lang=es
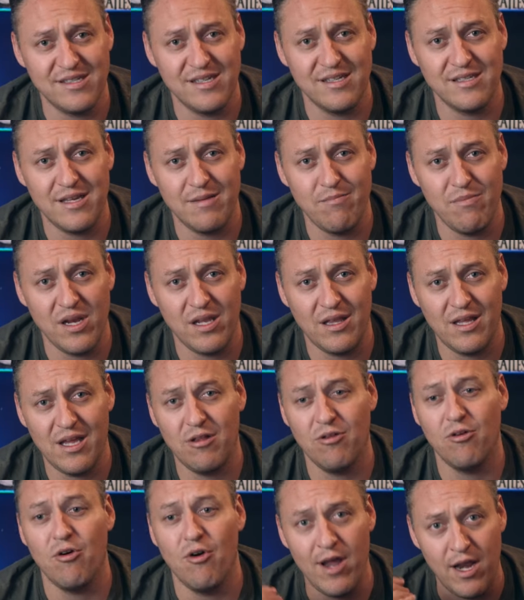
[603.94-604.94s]
estés
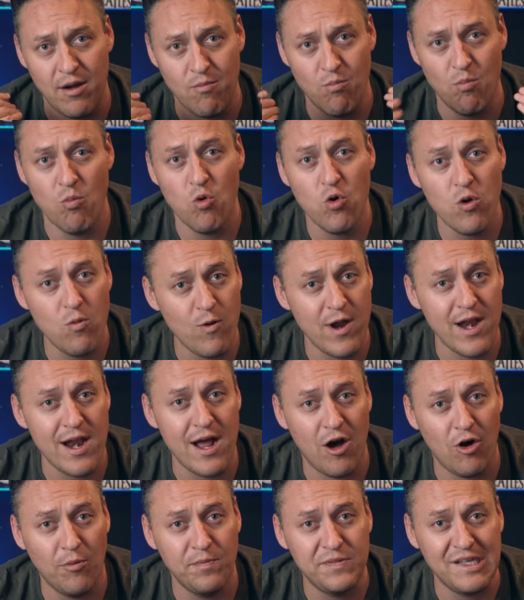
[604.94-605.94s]
invirtiendo en muy
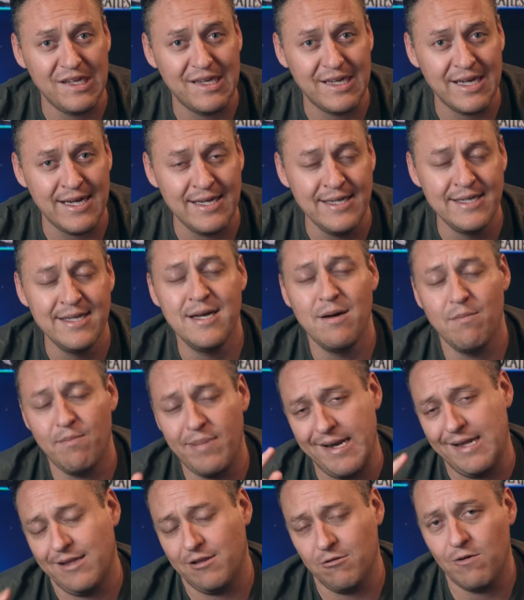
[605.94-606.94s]
buena óptica
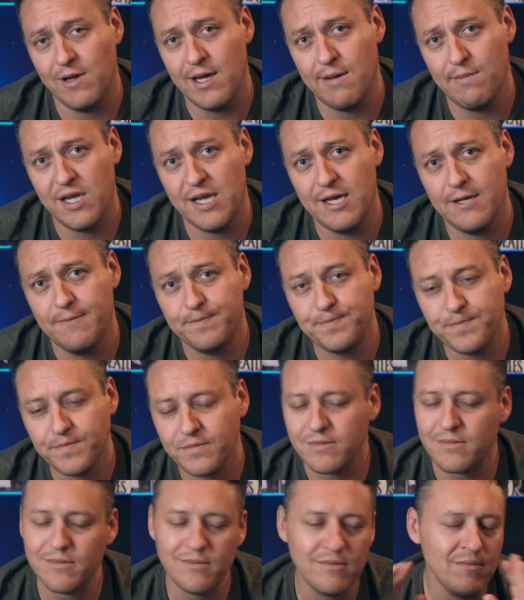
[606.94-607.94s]
para tu cámara.
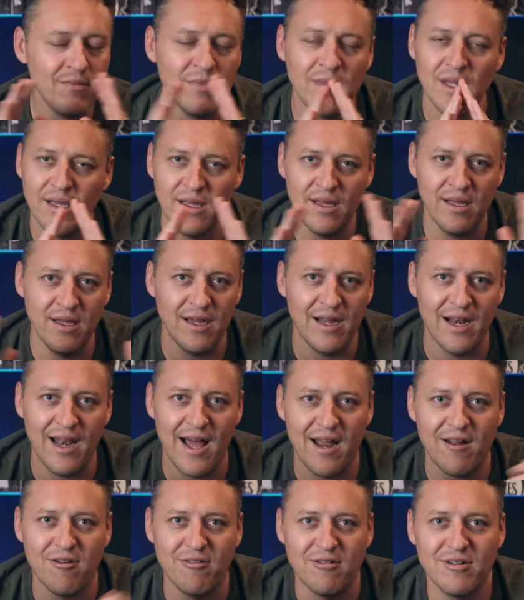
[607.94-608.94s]
Y
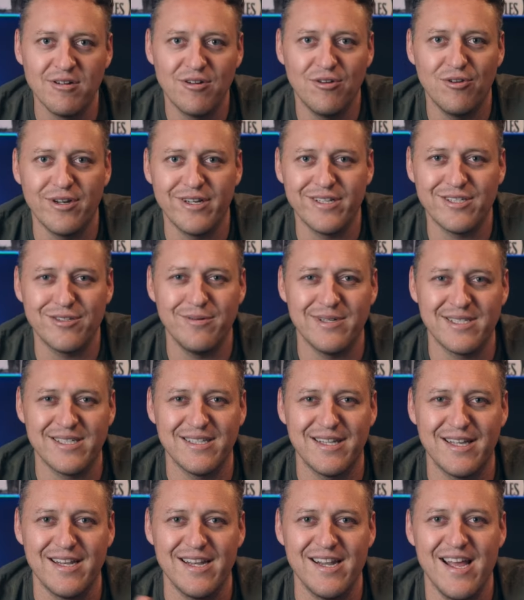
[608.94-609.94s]
claro, con eso vas a
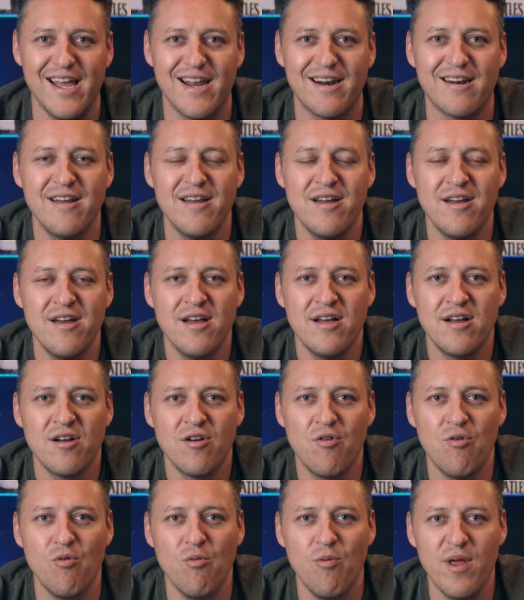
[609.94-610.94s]
tener
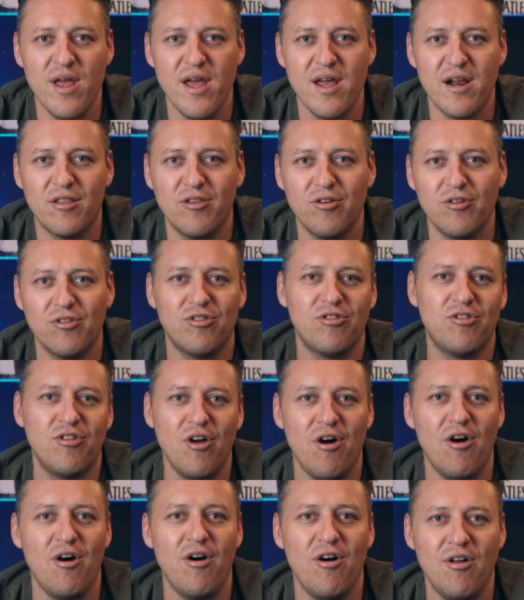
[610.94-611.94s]
cubierto
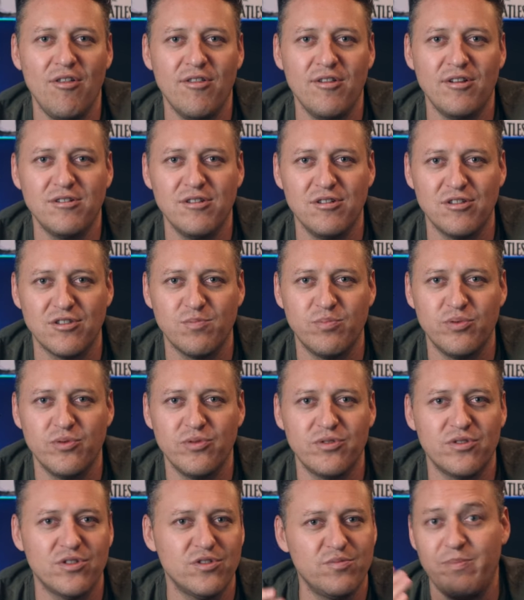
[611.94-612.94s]
todos los
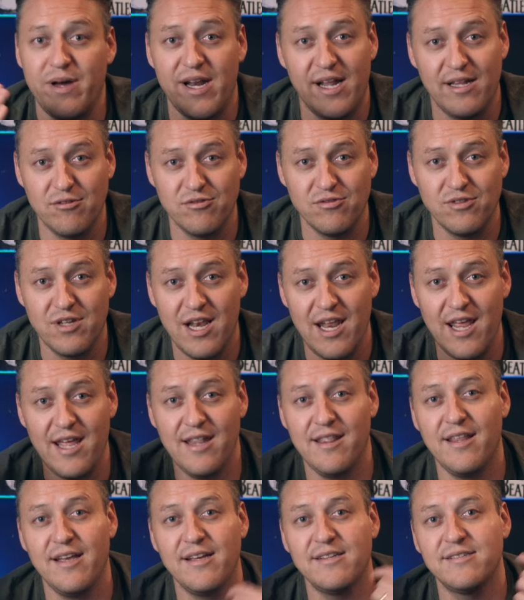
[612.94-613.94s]
puntos para tus
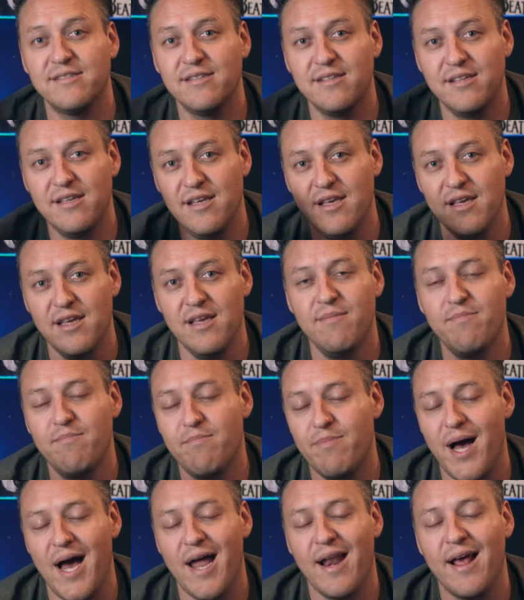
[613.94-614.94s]
clientes y
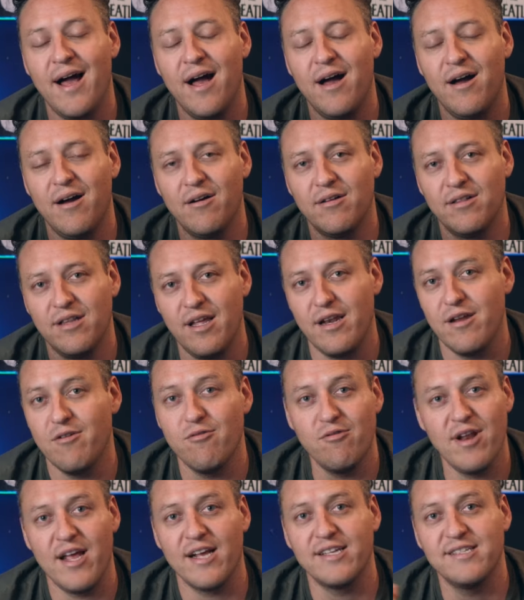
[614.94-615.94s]
para tener
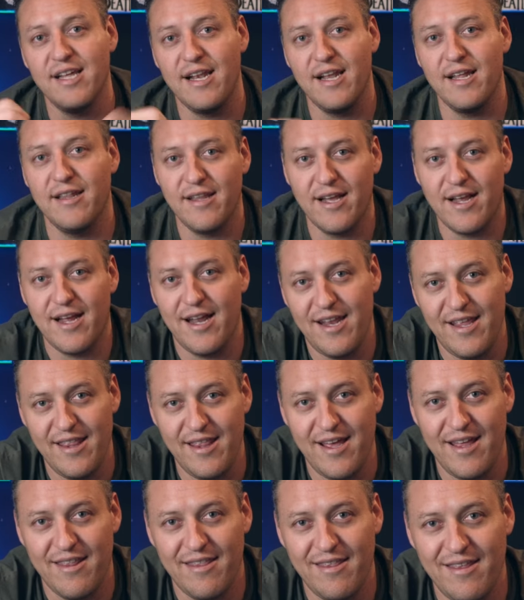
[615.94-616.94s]
una excelente
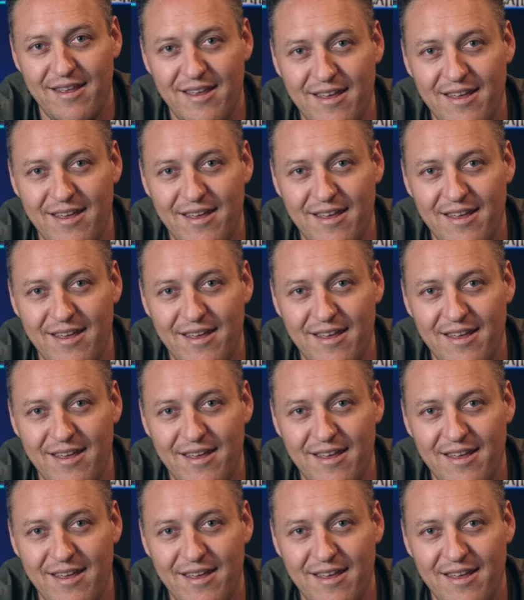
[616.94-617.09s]
calidad.